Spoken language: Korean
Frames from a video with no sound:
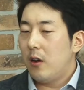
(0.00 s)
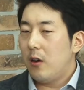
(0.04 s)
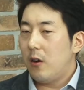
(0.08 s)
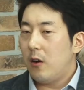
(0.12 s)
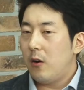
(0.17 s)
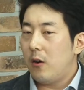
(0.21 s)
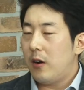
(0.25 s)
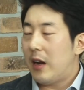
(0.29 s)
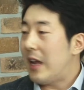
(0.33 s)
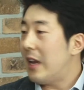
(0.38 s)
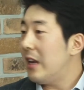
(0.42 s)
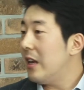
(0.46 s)

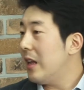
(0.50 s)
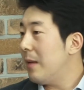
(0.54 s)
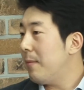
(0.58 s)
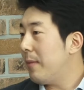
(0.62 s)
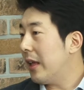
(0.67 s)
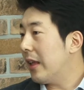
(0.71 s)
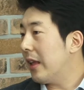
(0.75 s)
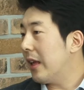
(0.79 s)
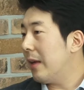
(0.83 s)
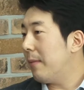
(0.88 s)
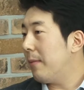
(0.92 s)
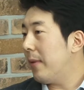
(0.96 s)
어, 레인
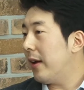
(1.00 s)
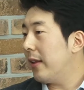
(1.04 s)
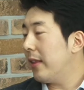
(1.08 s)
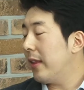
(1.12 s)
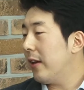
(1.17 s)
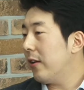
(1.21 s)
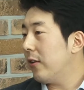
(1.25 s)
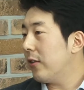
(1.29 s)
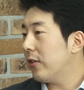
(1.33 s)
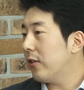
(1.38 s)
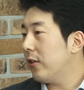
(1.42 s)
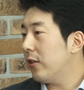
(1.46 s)
리밋 기반의
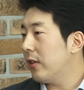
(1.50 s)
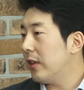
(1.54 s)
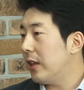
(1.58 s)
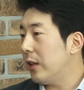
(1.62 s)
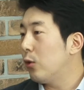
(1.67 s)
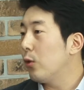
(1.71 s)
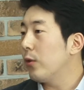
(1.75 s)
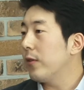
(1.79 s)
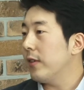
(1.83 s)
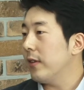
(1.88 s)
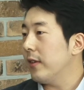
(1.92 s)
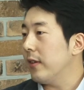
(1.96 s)
어떤
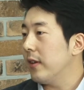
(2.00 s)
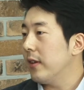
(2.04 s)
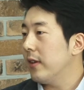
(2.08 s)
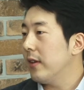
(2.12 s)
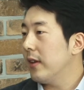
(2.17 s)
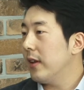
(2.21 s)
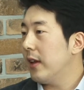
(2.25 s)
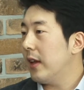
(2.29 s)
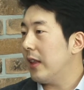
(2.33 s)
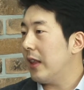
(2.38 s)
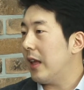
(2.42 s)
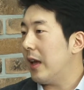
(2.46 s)
디도스에
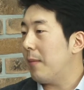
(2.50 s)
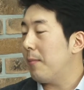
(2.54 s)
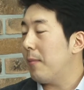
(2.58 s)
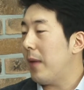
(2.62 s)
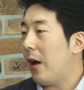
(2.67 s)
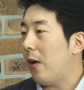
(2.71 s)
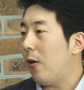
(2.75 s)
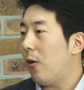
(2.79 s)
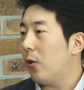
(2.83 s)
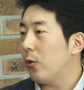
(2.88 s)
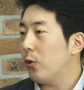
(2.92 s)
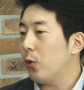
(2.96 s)
대한
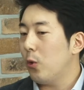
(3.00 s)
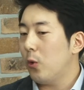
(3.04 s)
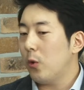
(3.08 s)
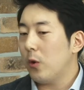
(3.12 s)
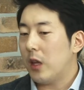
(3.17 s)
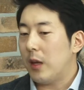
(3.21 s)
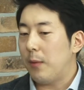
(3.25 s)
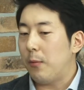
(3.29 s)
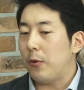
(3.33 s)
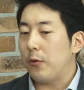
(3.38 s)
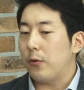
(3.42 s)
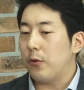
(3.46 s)
방어도
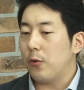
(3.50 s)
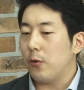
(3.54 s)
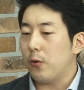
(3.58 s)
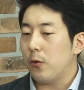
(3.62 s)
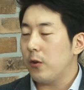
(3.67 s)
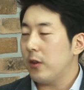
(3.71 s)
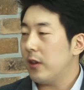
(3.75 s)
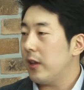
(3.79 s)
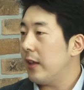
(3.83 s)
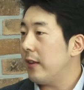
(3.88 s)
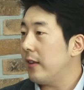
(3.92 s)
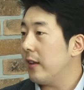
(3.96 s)
기본적으로
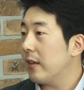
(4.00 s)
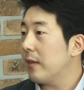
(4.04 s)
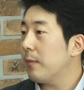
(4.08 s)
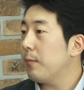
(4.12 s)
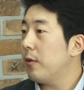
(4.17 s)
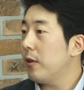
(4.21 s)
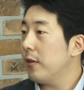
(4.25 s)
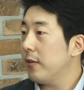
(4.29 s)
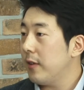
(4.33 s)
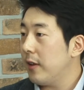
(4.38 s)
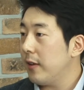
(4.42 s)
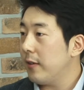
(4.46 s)
이제 인젝스
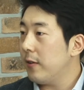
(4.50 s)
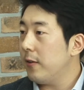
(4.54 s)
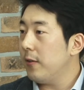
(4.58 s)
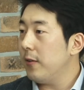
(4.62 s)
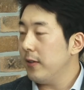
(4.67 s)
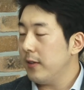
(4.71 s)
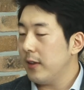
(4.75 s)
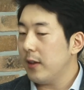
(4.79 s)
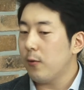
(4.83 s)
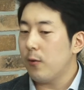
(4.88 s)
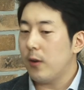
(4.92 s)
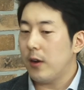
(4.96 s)
플러스에서
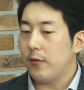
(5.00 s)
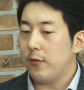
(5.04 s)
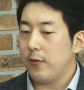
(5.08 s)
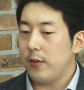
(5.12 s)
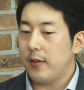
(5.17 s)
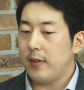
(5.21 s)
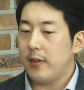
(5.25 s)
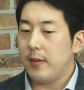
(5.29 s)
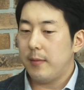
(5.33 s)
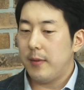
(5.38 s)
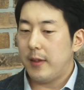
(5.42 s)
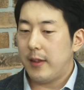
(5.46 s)
제공할 수
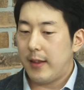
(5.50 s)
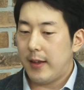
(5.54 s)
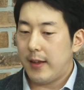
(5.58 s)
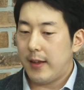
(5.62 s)
있습니다.